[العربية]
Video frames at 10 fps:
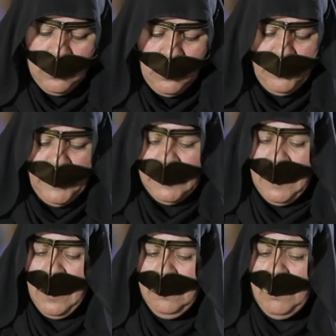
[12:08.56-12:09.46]
خرفة
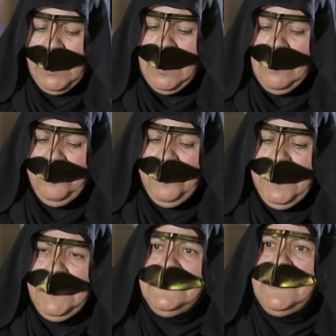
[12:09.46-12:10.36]
كان ما كان
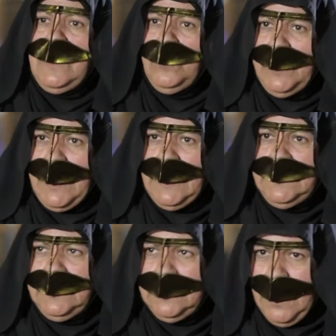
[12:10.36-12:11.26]
في
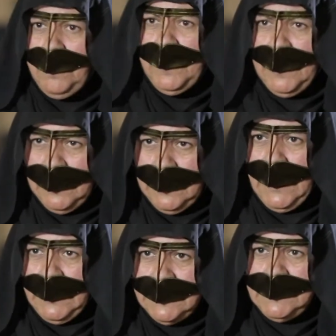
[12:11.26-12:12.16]
صالونات قبل
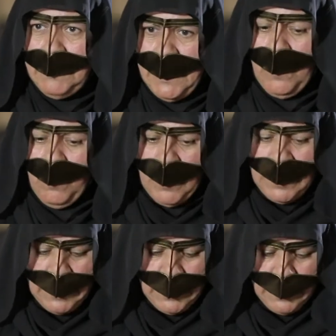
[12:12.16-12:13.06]
يعني زمان أول